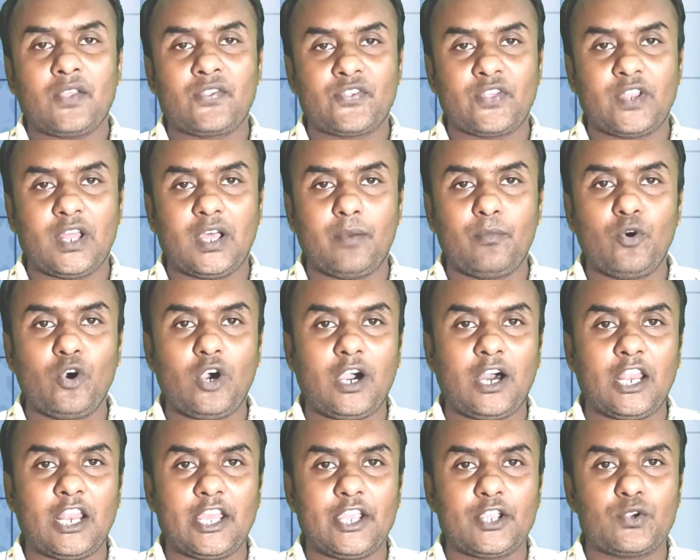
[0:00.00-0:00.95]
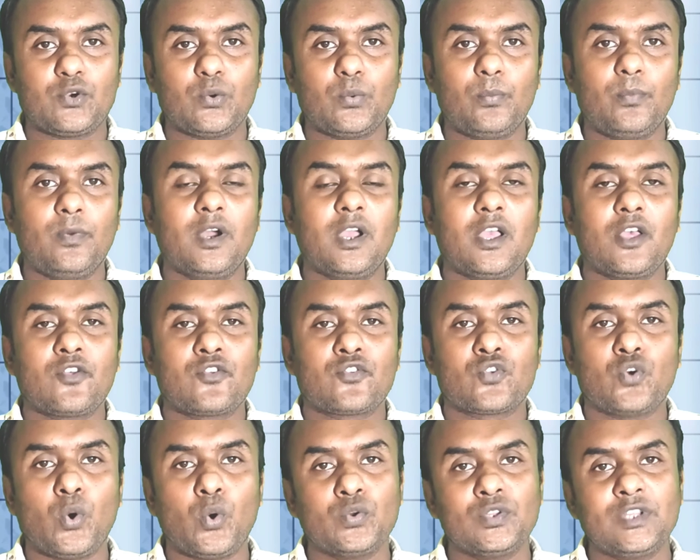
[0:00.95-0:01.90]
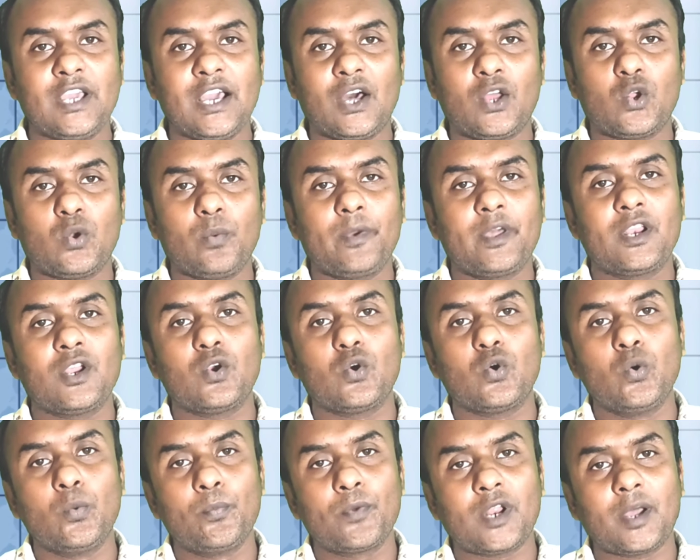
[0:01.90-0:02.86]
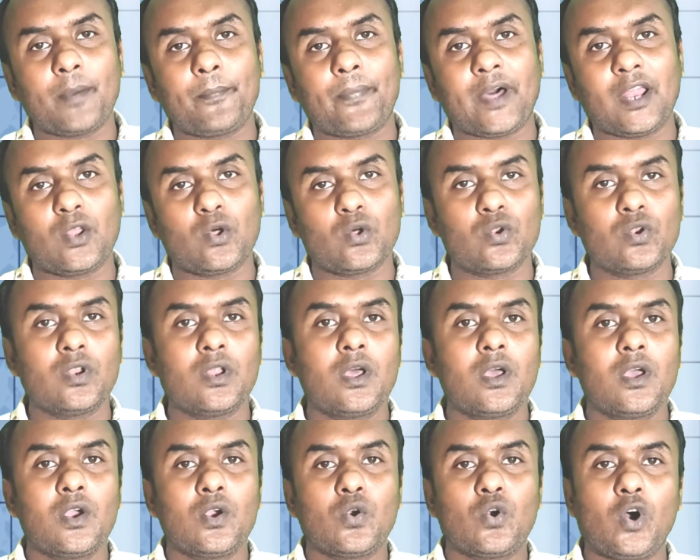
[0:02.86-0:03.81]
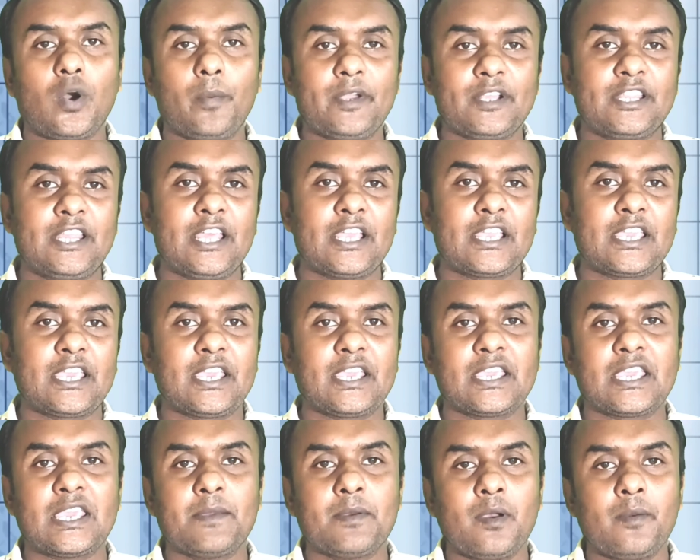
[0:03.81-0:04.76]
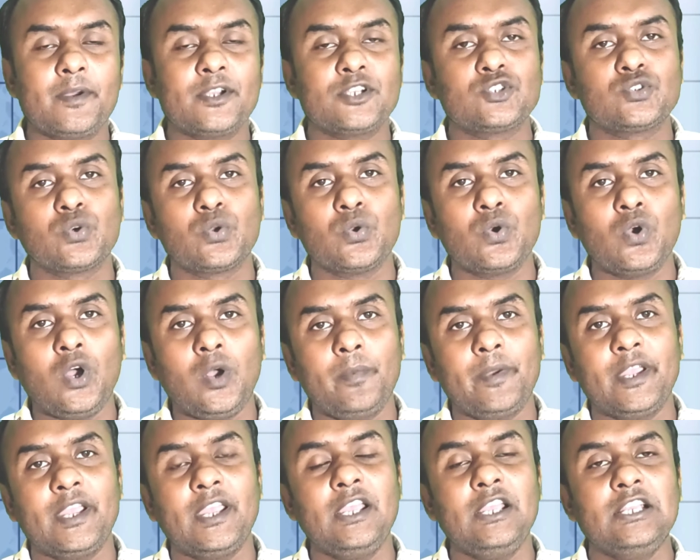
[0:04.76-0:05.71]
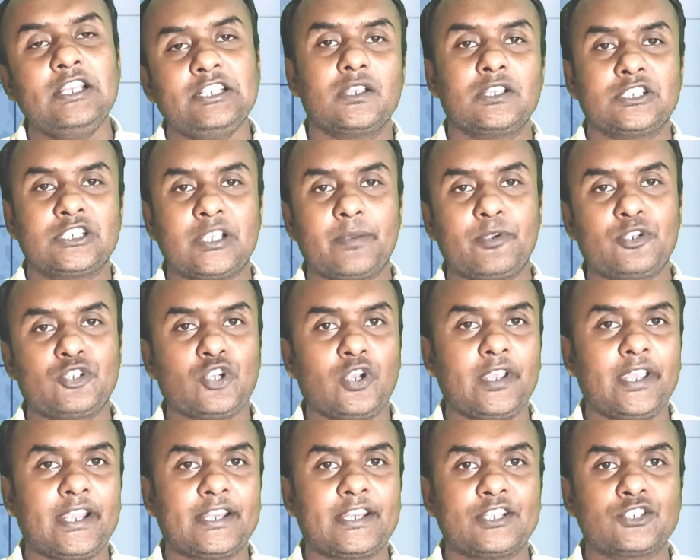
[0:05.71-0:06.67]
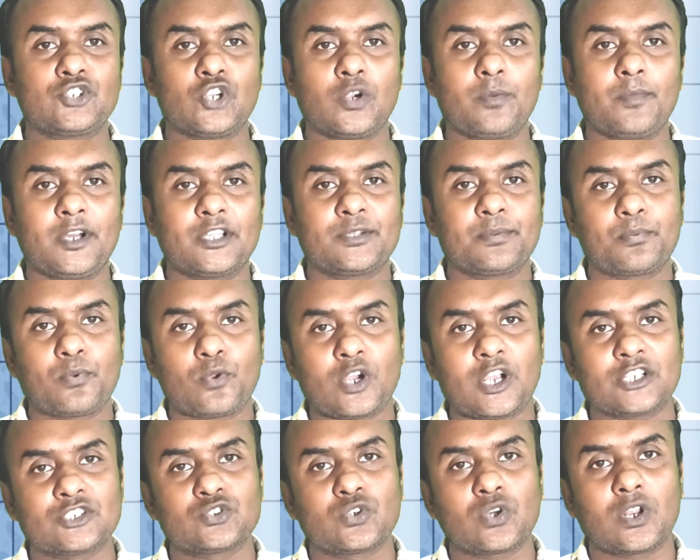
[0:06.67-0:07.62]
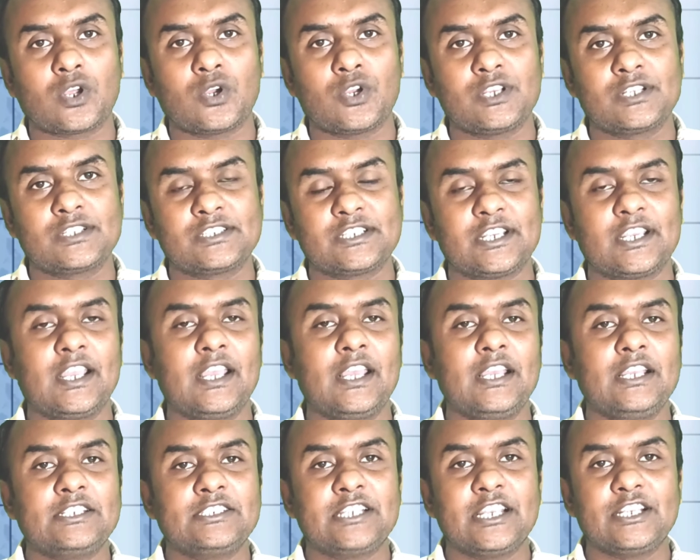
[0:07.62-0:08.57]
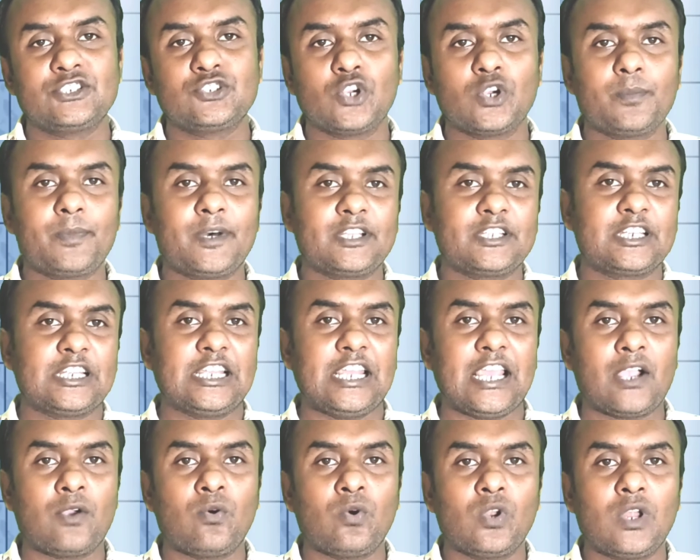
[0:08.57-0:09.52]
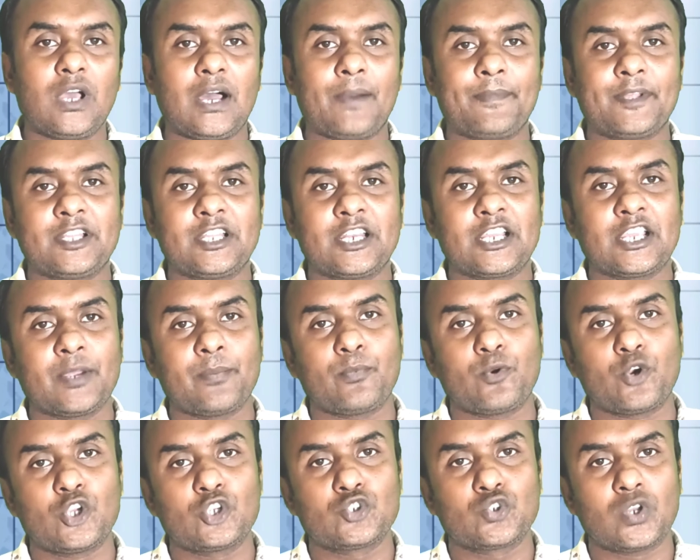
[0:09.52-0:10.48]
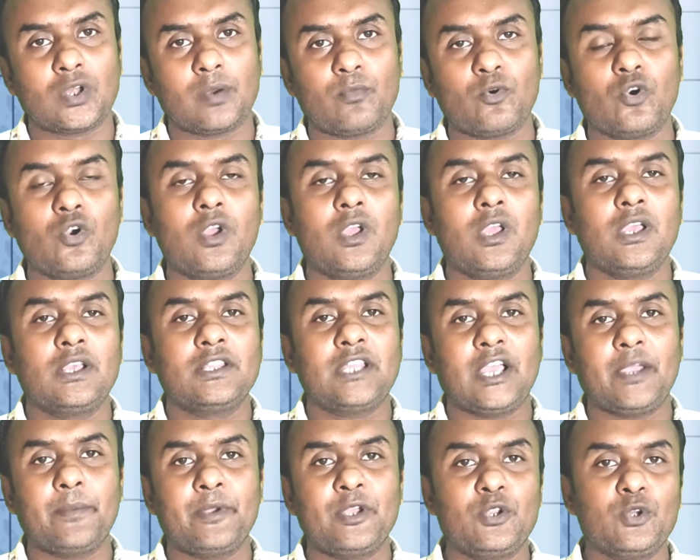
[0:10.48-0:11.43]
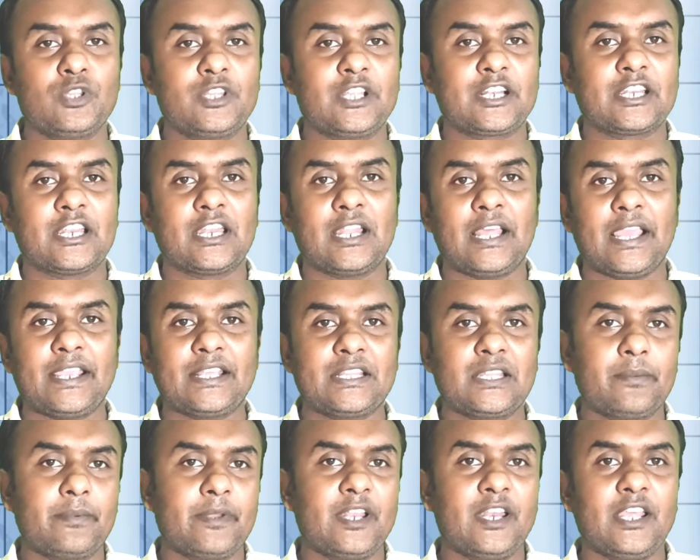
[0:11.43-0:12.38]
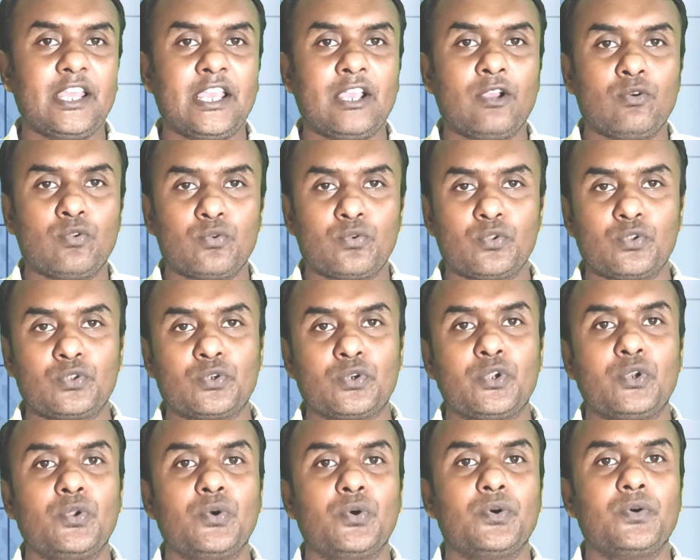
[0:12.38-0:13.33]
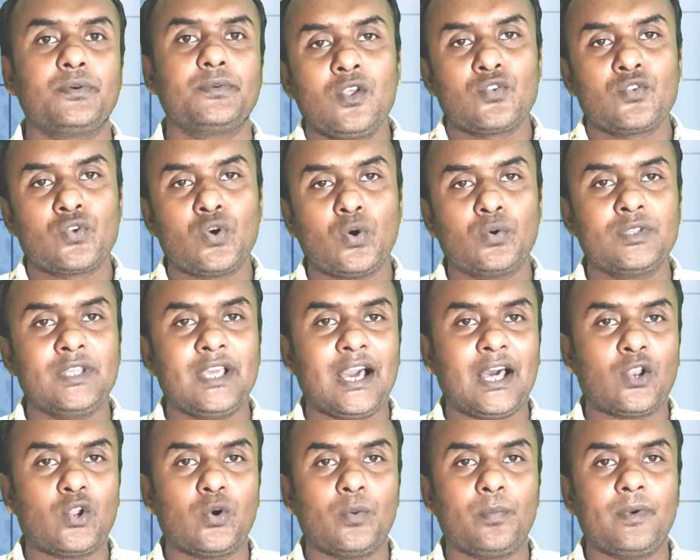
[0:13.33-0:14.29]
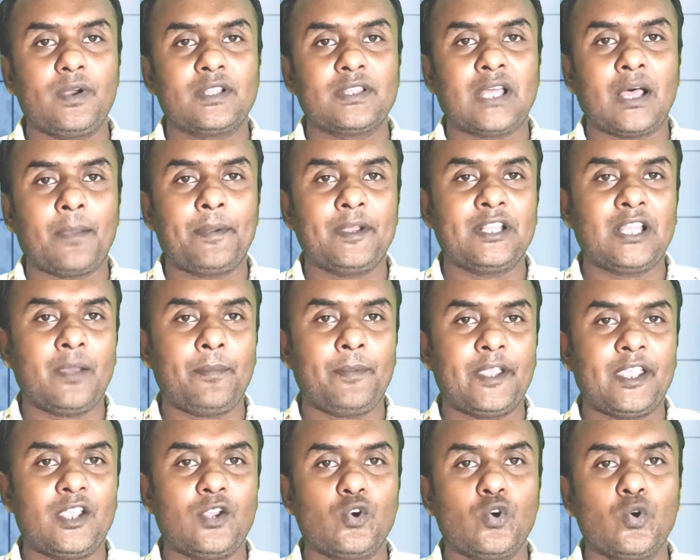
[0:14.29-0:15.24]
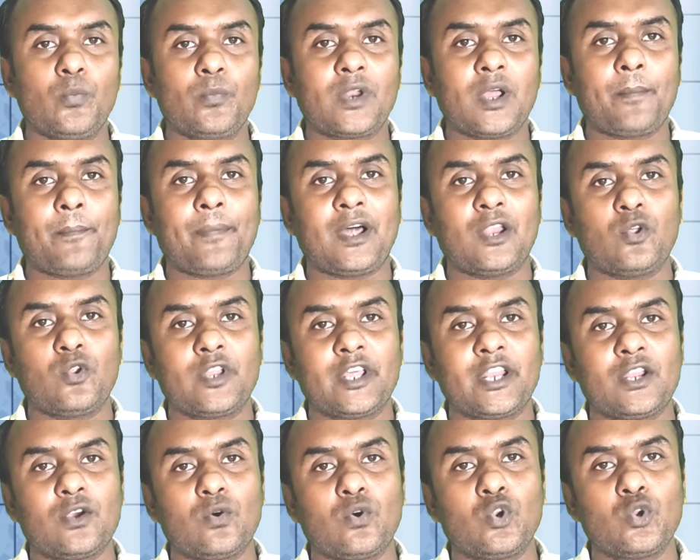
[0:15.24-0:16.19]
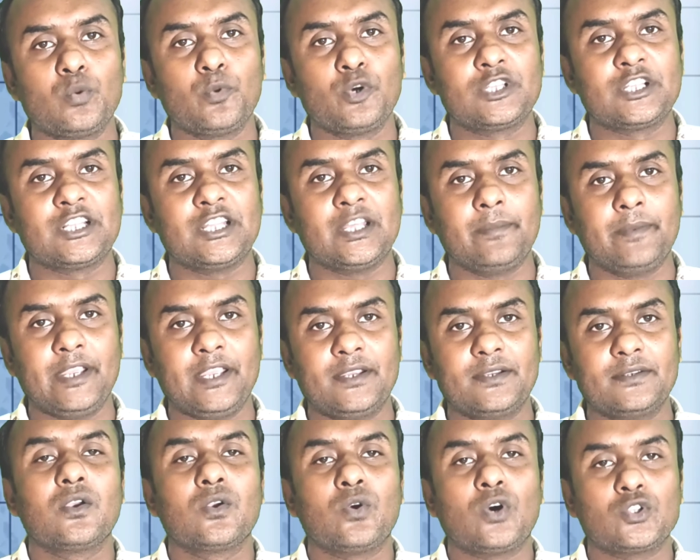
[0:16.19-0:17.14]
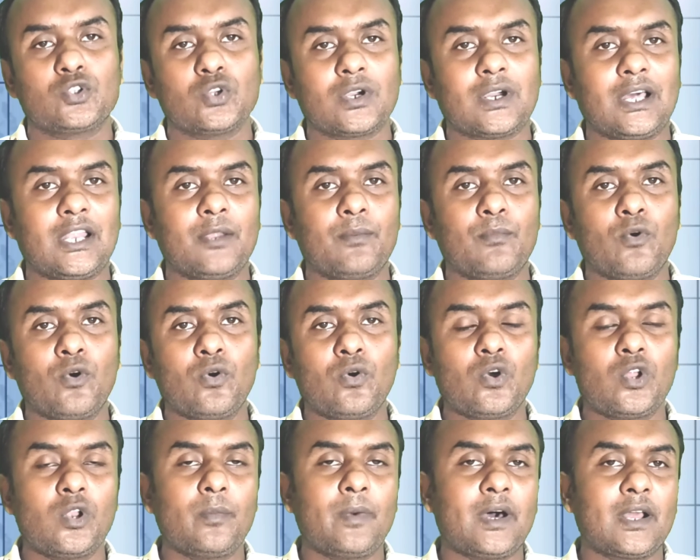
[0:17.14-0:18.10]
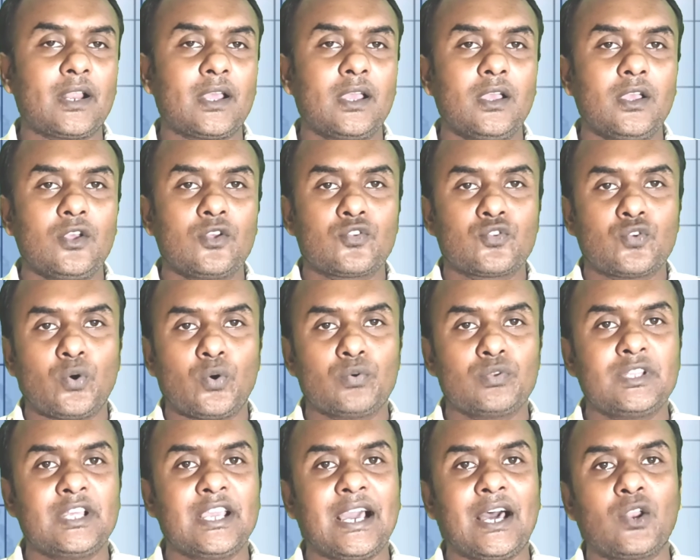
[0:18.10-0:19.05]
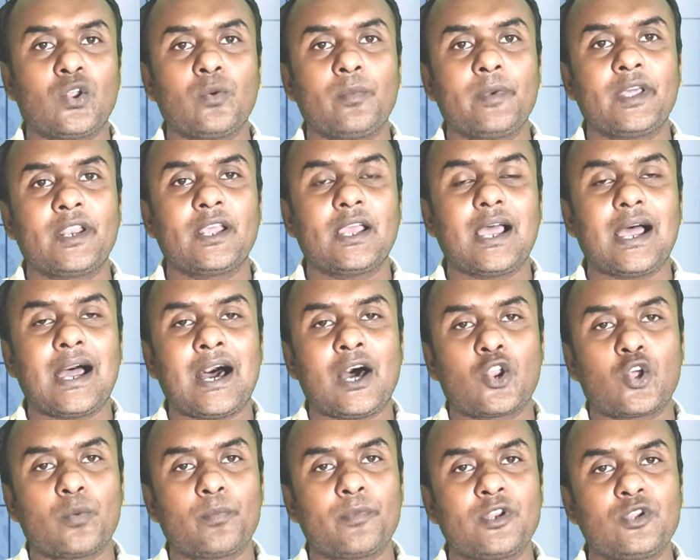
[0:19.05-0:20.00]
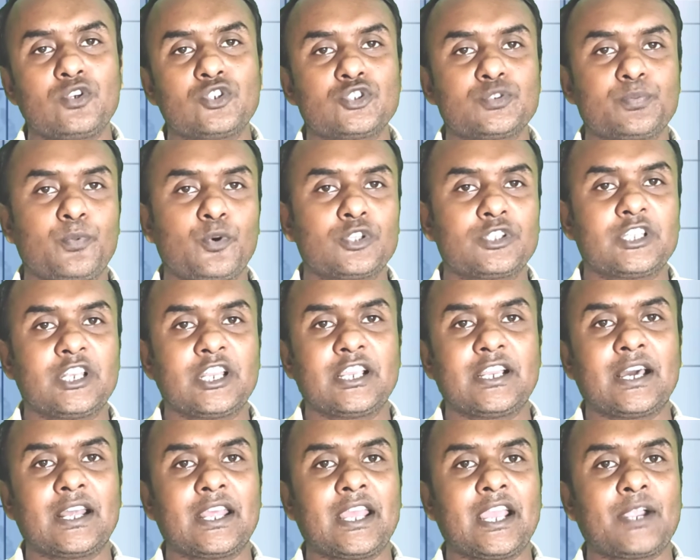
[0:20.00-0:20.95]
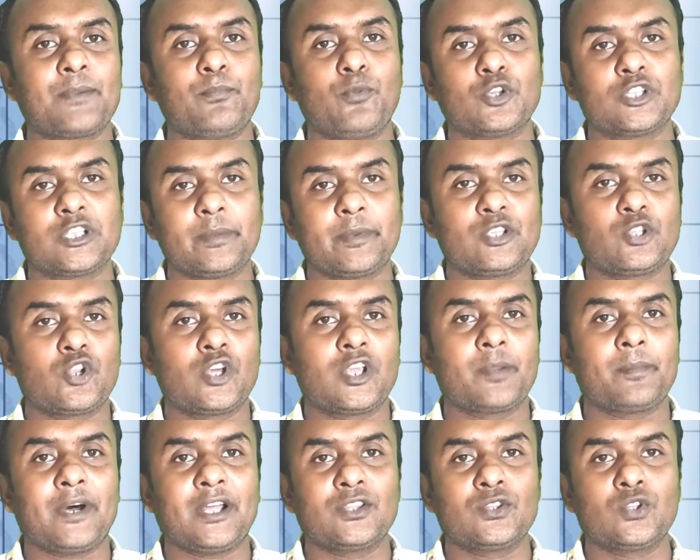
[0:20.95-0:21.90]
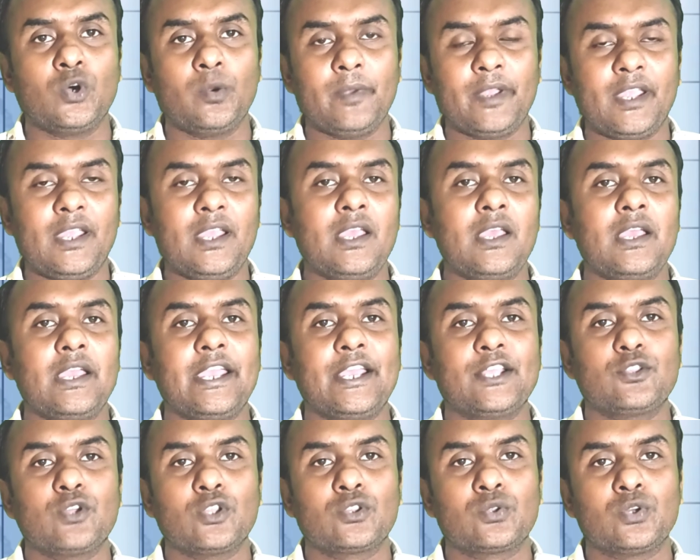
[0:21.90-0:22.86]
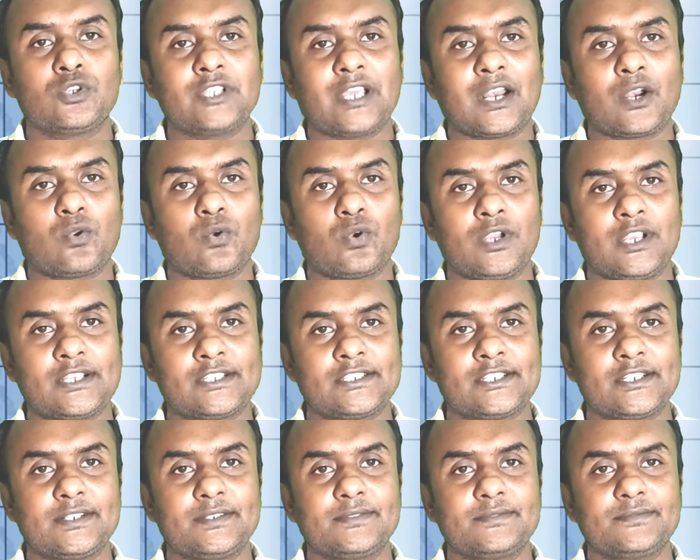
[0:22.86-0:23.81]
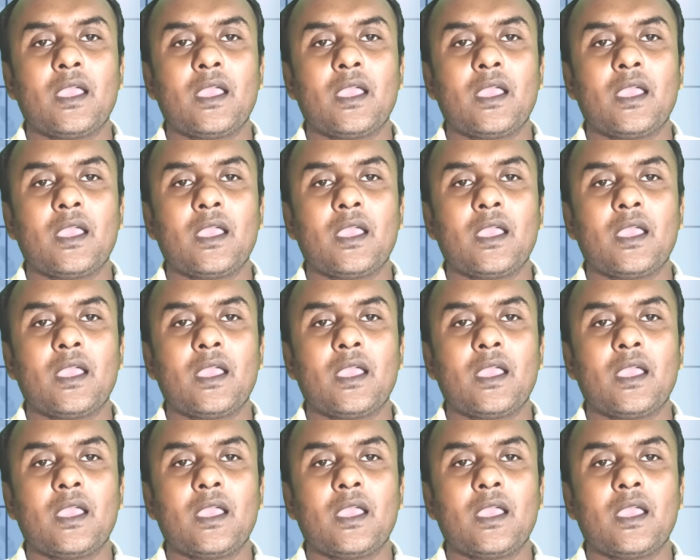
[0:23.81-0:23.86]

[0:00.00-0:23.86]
আসসালামু আলাইকুম সৌদি আরবের উমরা পালন কবে থেকে কিভাবে শুরু হবে সে বিষয়ে একটি সংবাদ প্রকাশ করা হয়েছে সেই সংবাদটি এখন আপনাদেরকে পড়ে শোনাব তাই ভিডিওতে একটি লাইক দিবেন এই অনুরোধ রইল সৌদি আরব ধাপে ধাপে উমরা পালনের অনুমতি দেবে গতকাল মঙ্গলবার সৌদি আরবের আরব নিউজ পত্রিকার এক প্রতিবেদনের মাধ্যমে এ তথ্য জানানো হয়েছে